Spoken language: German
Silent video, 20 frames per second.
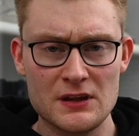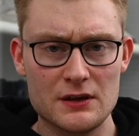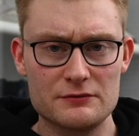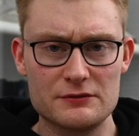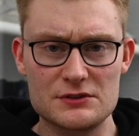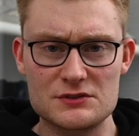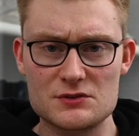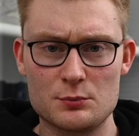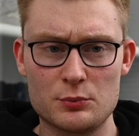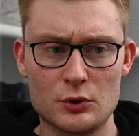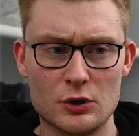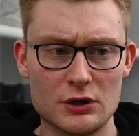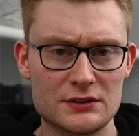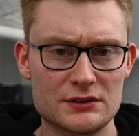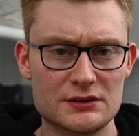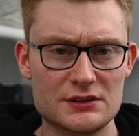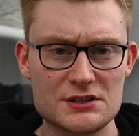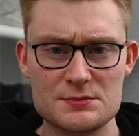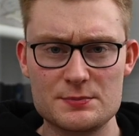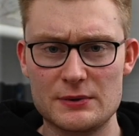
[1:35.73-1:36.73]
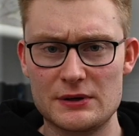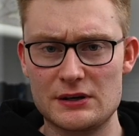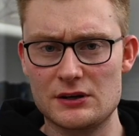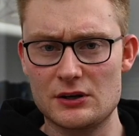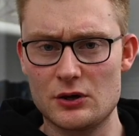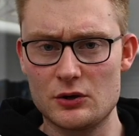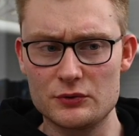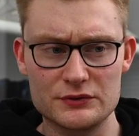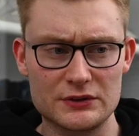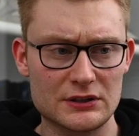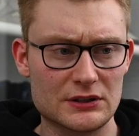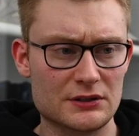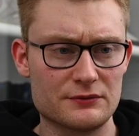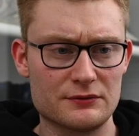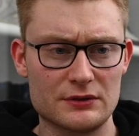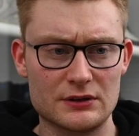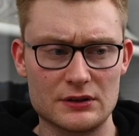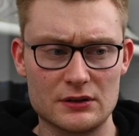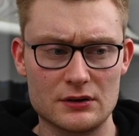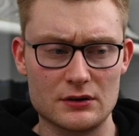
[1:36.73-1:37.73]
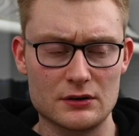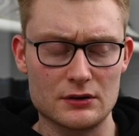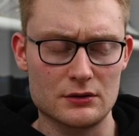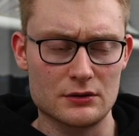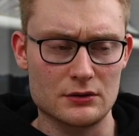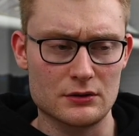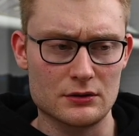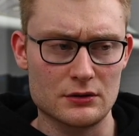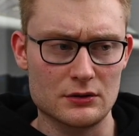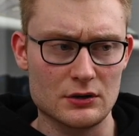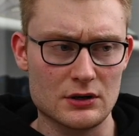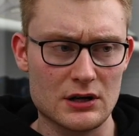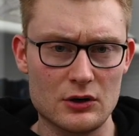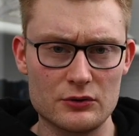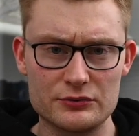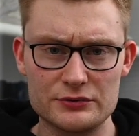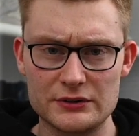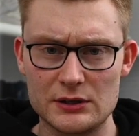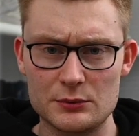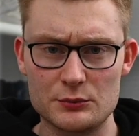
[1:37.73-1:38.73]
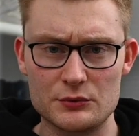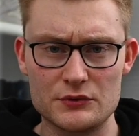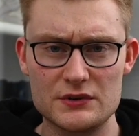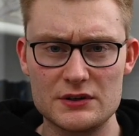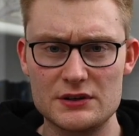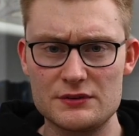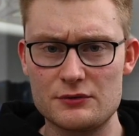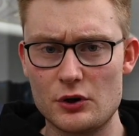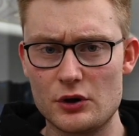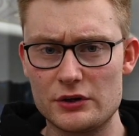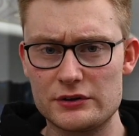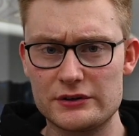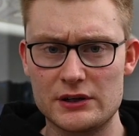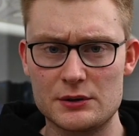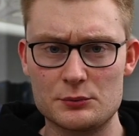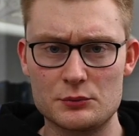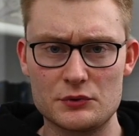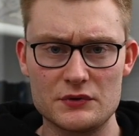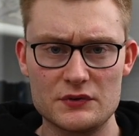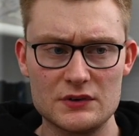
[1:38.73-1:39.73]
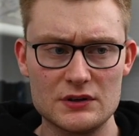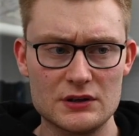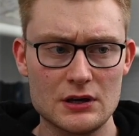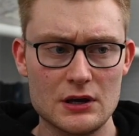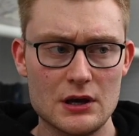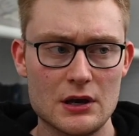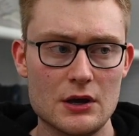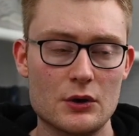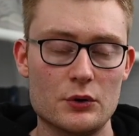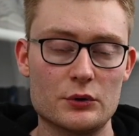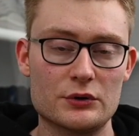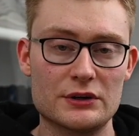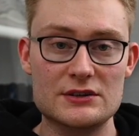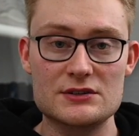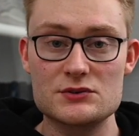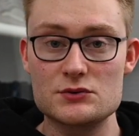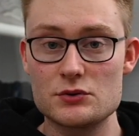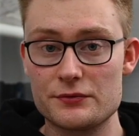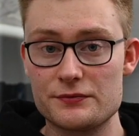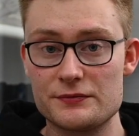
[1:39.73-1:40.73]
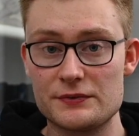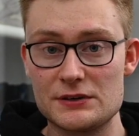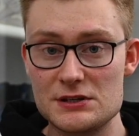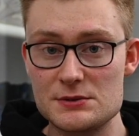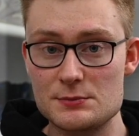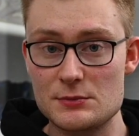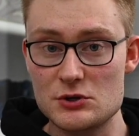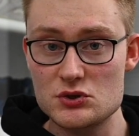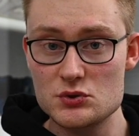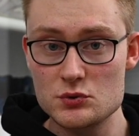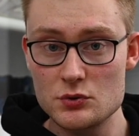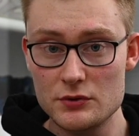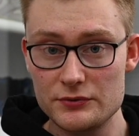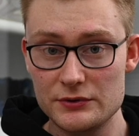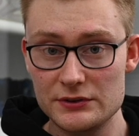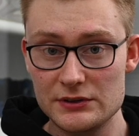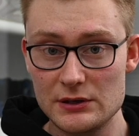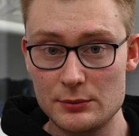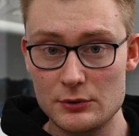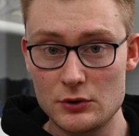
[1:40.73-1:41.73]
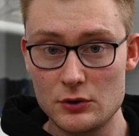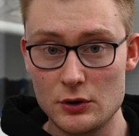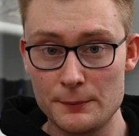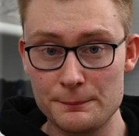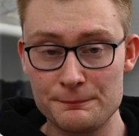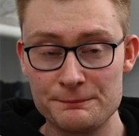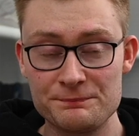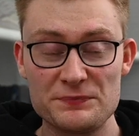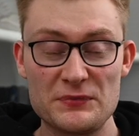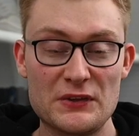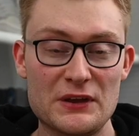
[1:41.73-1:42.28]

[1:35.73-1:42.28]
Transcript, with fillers: wir supporten dich bei deinen Auftritten, wir äh, kaufen deine Musik, wir hören deine Musik und jetzt dürfen wir nicht mal Schuhe von dir bekommen.